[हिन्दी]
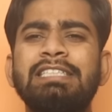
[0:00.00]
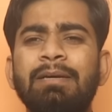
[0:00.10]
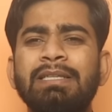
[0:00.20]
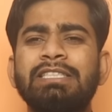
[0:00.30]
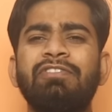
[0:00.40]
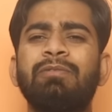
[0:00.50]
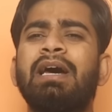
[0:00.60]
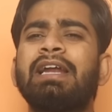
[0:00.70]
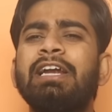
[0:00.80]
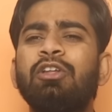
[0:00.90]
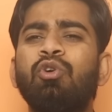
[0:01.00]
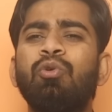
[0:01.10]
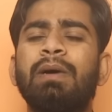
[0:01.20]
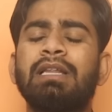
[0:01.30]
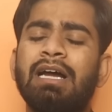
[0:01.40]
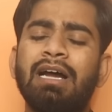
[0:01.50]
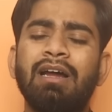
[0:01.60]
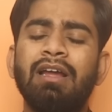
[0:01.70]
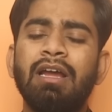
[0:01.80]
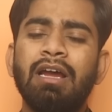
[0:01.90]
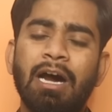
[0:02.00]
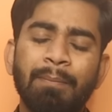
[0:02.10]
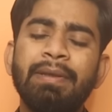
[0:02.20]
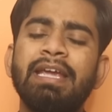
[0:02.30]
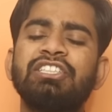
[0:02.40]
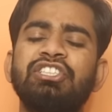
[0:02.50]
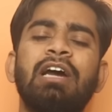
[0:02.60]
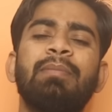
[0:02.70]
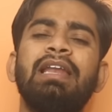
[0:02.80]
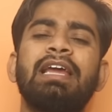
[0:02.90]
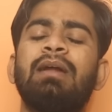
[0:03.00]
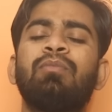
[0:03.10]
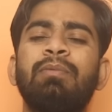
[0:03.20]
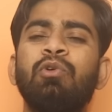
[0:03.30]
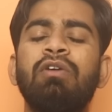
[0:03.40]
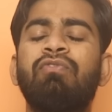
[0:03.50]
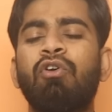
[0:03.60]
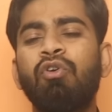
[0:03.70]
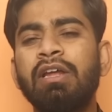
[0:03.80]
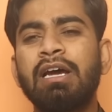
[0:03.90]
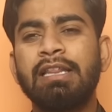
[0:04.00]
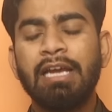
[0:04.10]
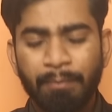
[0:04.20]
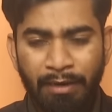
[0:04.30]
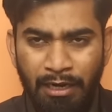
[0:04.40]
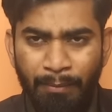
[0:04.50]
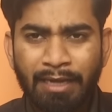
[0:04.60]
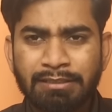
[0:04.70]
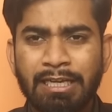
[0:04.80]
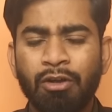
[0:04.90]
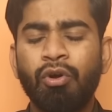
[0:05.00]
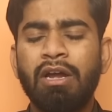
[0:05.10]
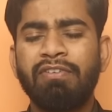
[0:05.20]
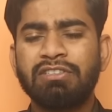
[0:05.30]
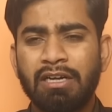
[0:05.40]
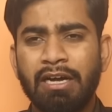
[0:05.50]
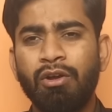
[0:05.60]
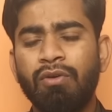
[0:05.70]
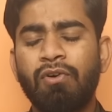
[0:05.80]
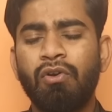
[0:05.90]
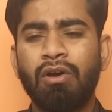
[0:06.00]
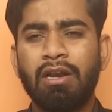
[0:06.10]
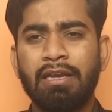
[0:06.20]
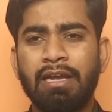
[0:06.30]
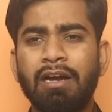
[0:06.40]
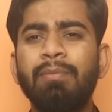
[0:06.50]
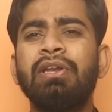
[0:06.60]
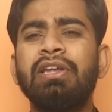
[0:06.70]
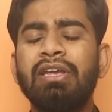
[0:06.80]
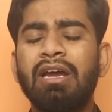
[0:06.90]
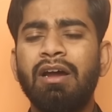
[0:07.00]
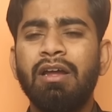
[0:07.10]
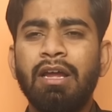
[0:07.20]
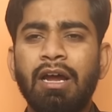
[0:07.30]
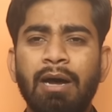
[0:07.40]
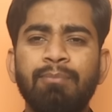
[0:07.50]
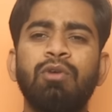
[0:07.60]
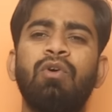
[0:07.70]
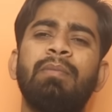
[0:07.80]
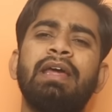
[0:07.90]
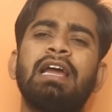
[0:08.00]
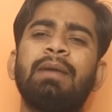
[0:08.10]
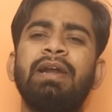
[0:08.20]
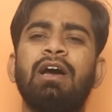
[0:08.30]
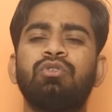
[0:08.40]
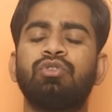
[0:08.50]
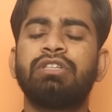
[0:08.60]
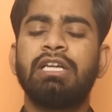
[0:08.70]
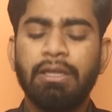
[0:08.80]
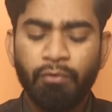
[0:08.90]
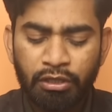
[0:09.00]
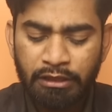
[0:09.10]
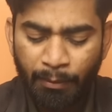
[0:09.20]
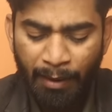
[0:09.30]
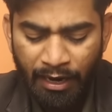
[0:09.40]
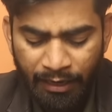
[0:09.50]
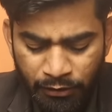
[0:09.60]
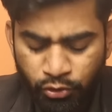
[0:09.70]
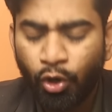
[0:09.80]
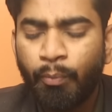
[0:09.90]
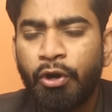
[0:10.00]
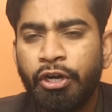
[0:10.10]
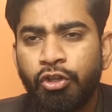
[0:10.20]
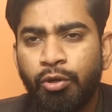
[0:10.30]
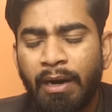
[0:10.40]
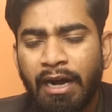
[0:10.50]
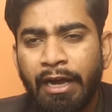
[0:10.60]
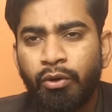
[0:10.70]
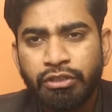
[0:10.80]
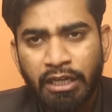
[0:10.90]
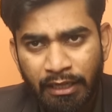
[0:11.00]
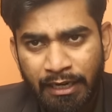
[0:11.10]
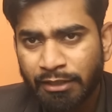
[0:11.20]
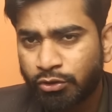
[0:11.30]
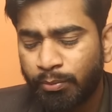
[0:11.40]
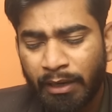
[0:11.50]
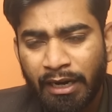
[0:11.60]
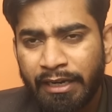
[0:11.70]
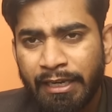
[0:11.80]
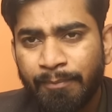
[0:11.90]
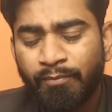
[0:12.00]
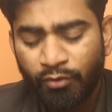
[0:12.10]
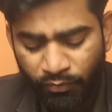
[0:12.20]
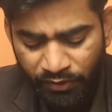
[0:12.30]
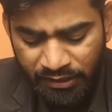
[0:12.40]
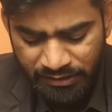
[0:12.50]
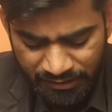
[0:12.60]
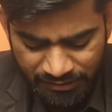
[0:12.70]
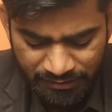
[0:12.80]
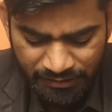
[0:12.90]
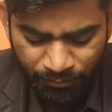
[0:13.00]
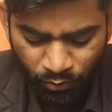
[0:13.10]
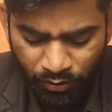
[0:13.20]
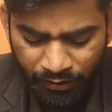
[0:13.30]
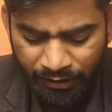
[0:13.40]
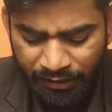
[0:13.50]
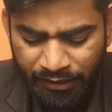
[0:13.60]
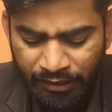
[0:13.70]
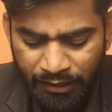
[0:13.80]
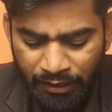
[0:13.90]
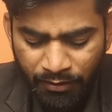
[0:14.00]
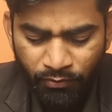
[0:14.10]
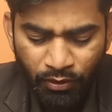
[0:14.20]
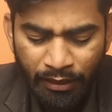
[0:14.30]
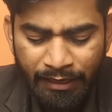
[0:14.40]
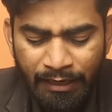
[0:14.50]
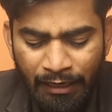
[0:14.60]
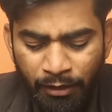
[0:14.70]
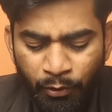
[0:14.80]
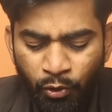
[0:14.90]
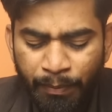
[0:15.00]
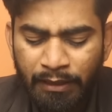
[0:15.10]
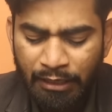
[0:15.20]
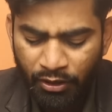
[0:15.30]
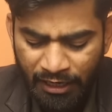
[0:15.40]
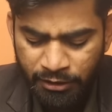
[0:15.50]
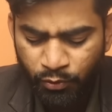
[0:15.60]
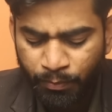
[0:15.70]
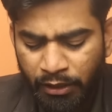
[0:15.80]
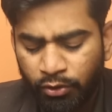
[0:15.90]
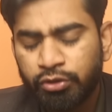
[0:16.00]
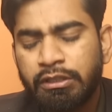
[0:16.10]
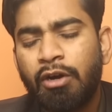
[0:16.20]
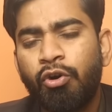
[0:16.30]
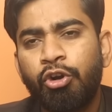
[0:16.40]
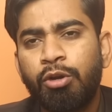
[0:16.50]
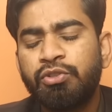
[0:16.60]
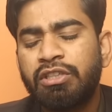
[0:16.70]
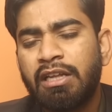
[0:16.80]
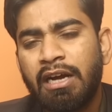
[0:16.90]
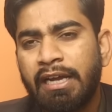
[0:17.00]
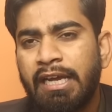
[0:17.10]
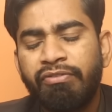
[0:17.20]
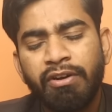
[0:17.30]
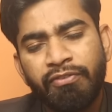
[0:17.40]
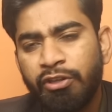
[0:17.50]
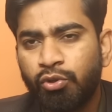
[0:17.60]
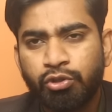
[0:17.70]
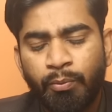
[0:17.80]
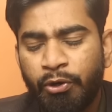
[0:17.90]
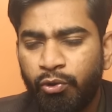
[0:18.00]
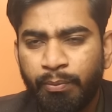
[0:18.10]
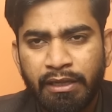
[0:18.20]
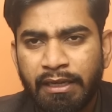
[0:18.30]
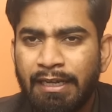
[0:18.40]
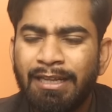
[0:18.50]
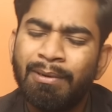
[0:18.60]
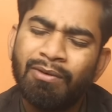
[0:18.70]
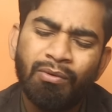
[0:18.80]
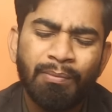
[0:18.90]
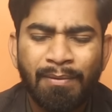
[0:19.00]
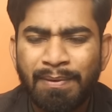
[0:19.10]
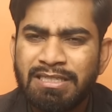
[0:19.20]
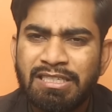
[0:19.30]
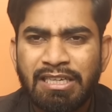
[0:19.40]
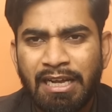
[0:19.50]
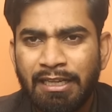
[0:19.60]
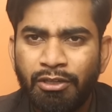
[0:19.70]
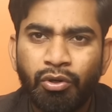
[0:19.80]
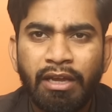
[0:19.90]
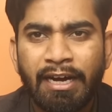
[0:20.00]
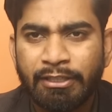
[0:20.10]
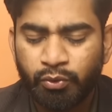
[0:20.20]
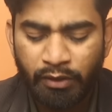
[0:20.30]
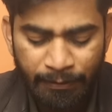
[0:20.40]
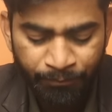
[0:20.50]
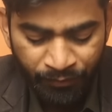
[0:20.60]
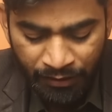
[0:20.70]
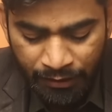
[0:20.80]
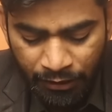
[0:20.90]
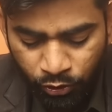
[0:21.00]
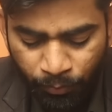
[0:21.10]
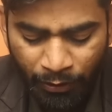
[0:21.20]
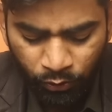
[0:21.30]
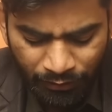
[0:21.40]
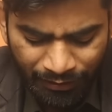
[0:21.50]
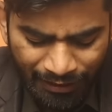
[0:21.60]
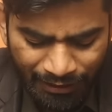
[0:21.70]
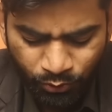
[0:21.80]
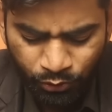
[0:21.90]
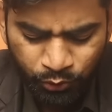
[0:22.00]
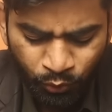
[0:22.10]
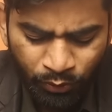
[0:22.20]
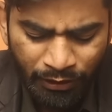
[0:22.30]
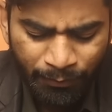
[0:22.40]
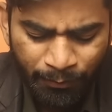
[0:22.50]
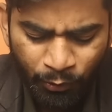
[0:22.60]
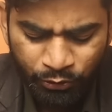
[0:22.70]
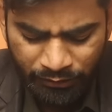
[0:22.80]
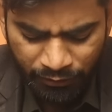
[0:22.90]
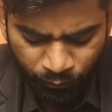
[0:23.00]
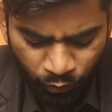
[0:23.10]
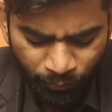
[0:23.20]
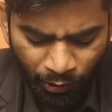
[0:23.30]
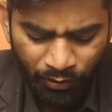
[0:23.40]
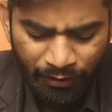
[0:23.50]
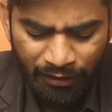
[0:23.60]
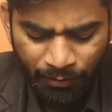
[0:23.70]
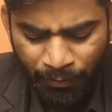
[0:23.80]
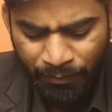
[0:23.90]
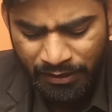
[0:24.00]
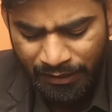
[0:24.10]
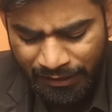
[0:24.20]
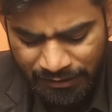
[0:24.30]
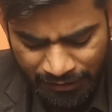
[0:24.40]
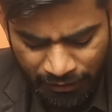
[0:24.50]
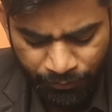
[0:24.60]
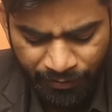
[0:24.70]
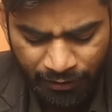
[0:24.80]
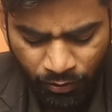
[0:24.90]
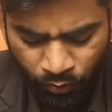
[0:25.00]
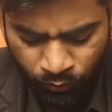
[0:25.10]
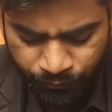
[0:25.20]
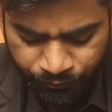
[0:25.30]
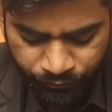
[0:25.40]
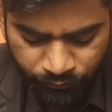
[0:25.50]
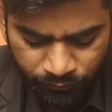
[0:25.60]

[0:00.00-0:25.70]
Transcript: है एशिया पैसिफिक मार्केट ही तो ऊपर था हम भी एशिया में लेकिन हम कभी उन्हें फॉलो नहीं करते हमने कब हैंगसेंग को या फिर शंघाई को फॉलो कर लिया कभी नहीं किया हम तो वो अमेरिका में डाउ जोन्स देखते हैं वो कितना भागा है कल सौ पॉइंट की तो भागा है कुछ ज़्यादा खास तो भागा नहीं है तो फिर किस रीजन से हम लोग कहीं ना कहीं वो है कि कल भी ऊपर था और आज भी ऊपर है तो उसका कॉन्ट्रीब्यूशन दिखा के गिफ्ट निफ्टी दो पॉइंट ऊपर दिख रहा था बट वो वापस नीचे आना था जो कि आ चुका है तो मैं उतना खास कुछ हूँ नहीं अभी पॉजिटिव मूड माहौल लेकर मैं बजट के चक्कर में बैठा हुआ हूँ